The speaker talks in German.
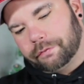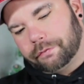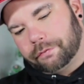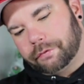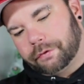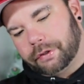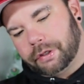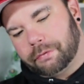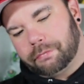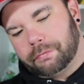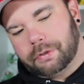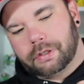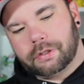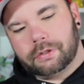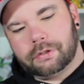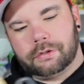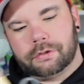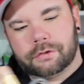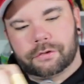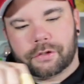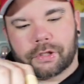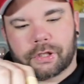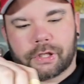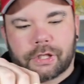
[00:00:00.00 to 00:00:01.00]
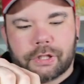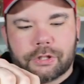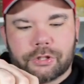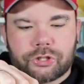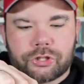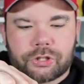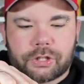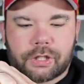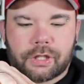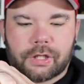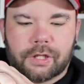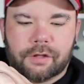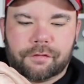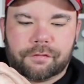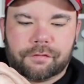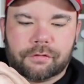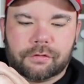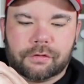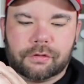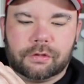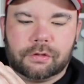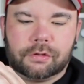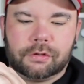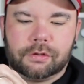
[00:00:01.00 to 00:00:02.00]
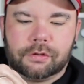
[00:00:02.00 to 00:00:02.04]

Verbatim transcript: Wie immer drei Streifen